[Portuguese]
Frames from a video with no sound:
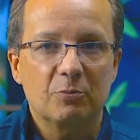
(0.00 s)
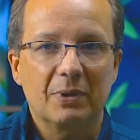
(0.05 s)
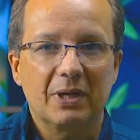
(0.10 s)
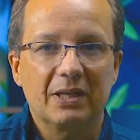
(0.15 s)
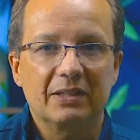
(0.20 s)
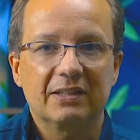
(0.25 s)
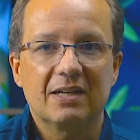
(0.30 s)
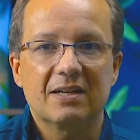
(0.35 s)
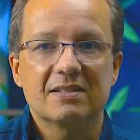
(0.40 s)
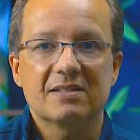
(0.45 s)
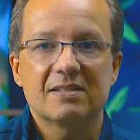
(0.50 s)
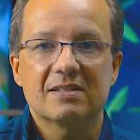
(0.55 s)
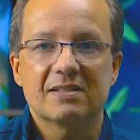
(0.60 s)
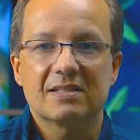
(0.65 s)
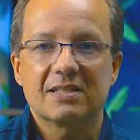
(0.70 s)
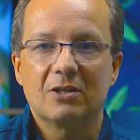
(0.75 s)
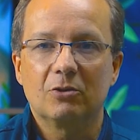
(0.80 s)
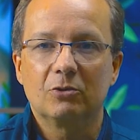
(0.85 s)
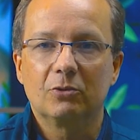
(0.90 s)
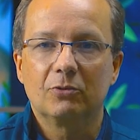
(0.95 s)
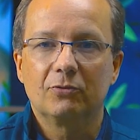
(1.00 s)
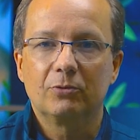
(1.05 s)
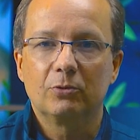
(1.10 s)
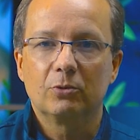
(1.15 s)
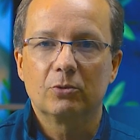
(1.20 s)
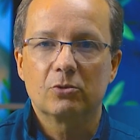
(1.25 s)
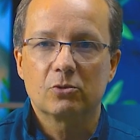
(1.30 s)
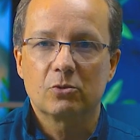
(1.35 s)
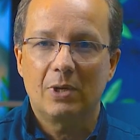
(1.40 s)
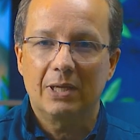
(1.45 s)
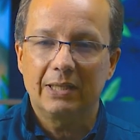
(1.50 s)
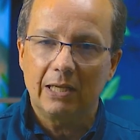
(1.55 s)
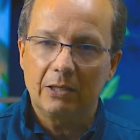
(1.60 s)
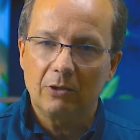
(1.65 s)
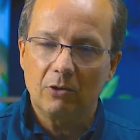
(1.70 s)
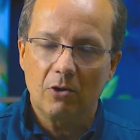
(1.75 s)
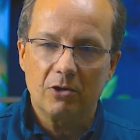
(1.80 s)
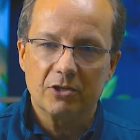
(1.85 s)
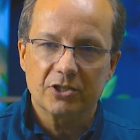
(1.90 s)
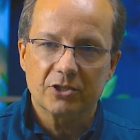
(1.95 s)
para a transição do fluxo
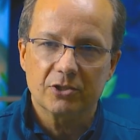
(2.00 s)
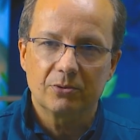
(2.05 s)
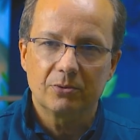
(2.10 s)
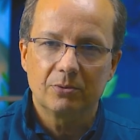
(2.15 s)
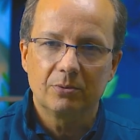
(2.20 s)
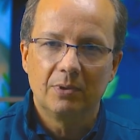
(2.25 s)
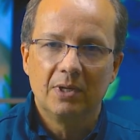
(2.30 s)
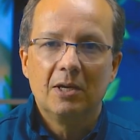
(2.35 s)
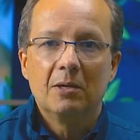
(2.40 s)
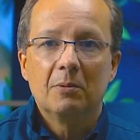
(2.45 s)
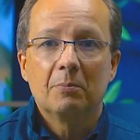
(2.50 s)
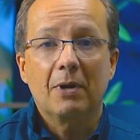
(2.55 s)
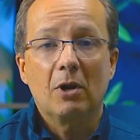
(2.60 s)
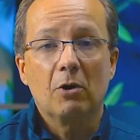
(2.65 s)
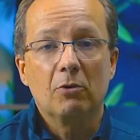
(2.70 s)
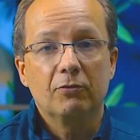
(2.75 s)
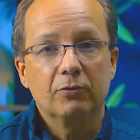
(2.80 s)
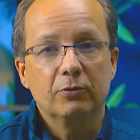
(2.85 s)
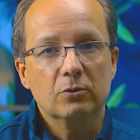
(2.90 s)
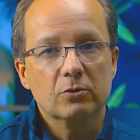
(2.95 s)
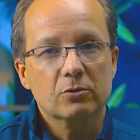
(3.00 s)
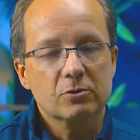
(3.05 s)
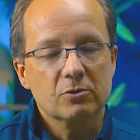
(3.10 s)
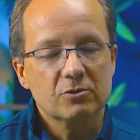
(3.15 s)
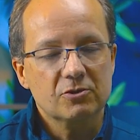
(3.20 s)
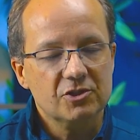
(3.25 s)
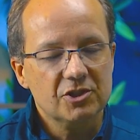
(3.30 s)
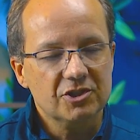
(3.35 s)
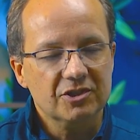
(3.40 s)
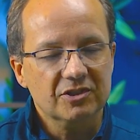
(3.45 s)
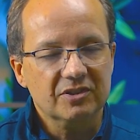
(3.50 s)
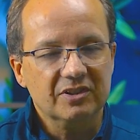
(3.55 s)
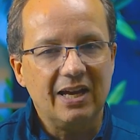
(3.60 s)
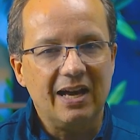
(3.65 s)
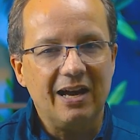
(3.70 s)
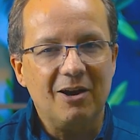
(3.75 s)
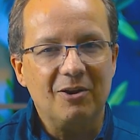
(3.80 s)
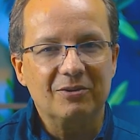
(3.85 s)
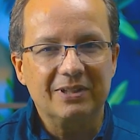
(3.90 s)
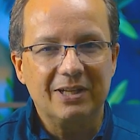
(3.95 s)
analógico para o fluxo
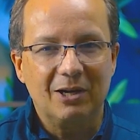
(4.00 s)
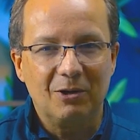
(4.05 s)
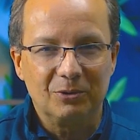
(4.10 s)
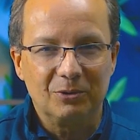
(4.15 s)
digital na